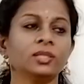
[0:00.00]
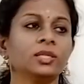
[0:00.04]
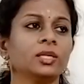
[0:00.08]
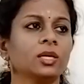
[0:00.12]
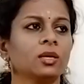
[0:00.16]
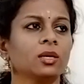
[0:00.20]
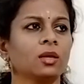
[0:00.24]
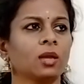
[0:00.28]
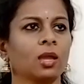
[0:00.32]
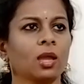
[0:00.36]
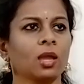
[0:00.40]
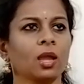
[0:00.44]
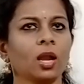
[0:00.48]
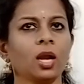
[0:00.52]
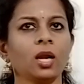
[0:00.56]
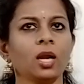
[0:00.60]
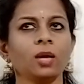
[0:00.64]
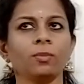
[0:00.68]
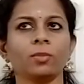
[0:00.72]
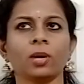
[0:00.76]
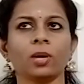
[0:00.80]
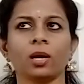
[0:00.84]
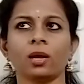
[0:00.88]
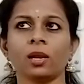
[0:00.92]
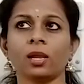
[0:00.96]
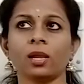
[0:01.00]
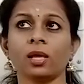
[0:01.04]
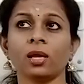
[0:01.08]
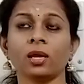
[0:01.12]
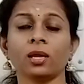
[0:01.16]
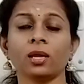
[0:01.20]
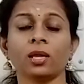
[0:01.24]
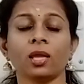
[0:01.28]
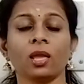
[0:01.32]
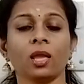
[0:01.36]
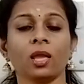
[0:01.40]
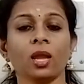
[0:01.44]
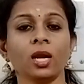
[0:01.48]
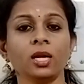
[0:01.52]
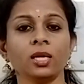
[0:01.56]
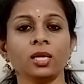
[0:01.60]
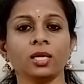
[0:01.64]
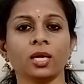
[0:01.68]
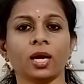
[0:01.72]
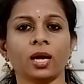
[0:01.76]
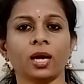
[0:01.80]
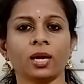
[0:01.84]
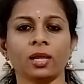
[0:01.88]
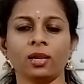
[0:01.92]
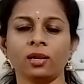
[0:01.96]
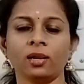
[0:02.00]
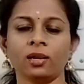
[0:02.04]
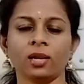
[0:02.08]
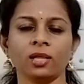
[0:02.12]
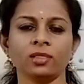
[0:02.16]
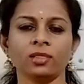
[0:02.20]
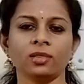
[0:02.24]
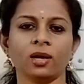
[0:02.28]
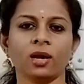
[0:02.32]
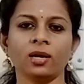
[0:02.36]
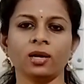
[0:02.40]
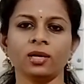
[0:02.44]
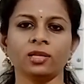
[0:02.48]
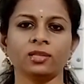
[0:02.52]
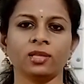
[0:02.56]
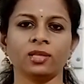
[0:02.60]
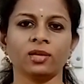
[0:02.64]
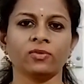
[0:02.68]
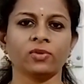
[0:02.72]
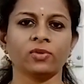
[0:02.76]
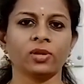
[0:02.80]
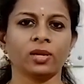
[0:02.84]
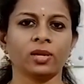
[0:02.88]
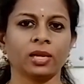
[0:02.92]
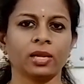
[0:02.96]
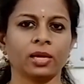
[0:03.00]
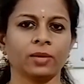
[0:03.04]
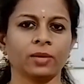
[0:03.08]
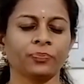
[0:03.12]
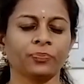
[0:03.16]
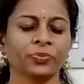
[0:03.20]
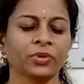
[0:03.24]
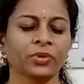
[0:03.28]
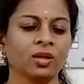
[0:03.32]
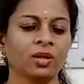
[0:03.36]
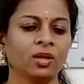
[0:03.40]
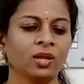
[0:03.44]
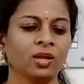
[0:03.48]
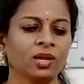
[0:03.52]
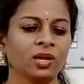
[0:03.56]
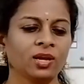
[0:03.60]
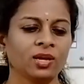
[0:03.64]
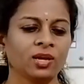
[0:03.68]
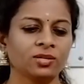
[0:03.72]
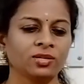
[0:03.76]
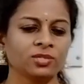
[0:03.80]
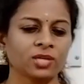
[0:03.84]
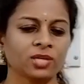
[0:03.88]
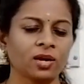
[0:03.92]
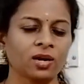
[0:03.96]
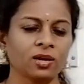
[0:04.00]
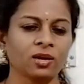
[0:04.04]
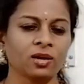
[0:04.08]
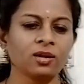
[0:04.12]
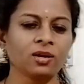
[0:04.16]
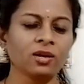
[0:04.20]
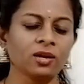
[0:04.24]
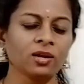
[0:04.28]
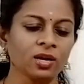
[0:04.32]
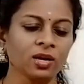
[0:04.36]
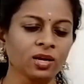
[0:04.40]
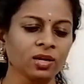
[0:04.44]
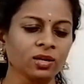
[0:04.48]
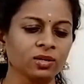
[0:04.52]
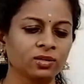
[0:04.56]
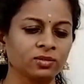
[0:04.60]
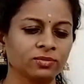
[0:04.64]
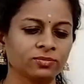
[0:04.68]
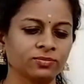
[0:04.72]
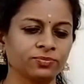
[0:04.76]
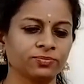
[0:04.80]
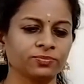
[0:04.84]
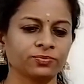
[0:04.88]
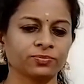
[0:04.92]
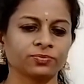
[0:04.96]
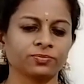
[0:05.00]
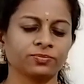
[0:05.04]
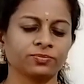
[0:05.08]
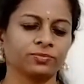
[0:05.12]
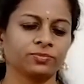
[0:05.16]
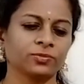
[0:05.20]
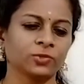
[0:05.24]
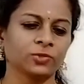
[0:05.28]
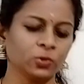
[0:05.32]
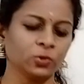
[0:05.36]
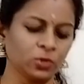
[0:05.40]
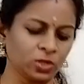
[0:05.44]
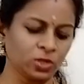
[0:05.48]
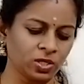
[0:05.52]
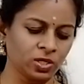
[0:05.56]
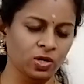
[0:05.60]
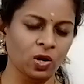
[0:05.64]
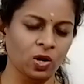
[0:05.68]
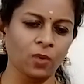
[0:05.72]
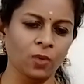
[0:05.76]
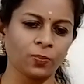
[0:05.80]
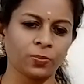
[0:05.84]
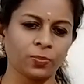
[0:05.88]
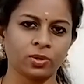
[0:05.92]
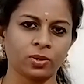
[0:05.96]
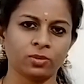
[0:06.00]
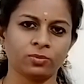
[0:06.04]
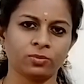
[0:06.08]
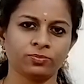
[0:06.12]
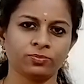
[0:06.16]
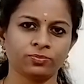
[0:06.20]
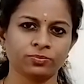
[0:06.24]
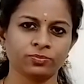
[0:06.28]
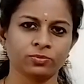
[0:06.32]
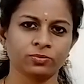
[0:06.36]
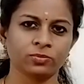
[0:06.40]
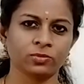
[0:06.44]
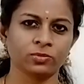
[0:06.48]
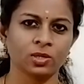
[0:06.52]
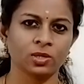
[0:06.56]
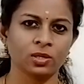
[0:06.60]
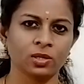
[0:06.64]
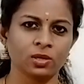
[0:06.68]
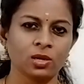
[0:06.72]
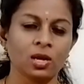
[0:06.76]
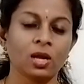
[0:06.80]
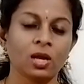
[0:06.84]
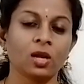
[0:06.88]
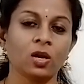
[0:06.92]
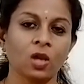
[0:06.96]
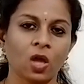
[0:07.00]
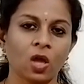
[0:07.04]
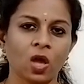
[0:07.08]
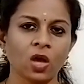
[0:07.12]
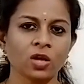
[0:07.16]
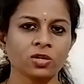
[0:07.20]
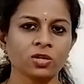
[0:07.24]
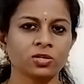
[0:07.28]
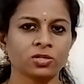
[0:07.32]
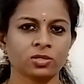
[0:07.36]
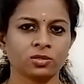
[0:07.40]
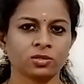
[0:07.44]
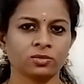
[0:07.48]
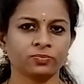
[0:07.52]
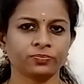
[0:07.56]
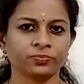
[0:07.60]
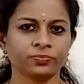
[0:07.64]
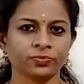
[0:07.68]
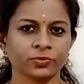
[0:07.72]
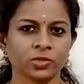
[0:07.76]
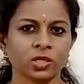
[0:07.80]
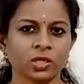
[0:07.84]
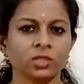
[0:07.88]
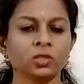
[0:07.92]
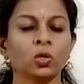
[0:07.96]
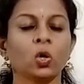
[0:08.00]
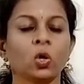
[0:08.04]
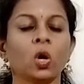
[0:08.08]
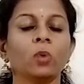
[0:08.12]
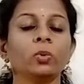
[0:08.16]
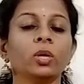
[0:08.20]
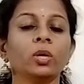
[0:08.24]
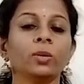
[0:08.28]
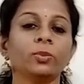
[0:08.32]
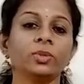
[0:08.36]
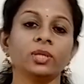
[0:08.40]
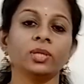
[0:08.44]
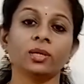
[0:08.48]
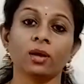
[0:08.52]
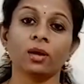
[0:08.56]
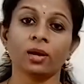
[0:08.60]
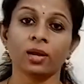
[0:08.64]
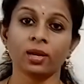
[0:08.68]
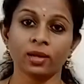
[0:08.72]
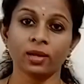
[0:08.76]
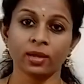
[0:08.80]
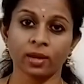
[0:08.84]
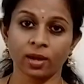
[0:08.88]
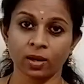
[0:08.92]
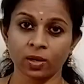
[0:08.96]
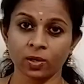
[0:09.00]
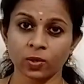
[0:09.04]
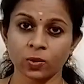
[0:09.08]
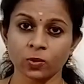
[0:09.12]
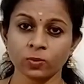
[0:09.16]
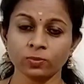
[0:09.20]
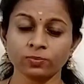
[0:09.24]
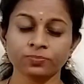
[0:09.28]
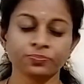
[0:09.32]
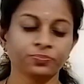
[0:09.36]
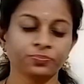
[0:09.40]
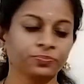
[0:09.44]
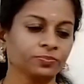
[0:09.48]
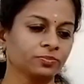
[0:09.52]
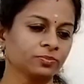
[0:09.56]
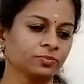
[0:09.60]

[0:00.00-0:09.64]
அதுக்கு ஏழு மாலை ஏழு கடல்லாம் தாண்ட தேவையில்லை சட்டுன்னு ஒரு ட்ராப்பு லார்ஜ் அது ஹோமியோபதி கடையில் கிடைக்கும்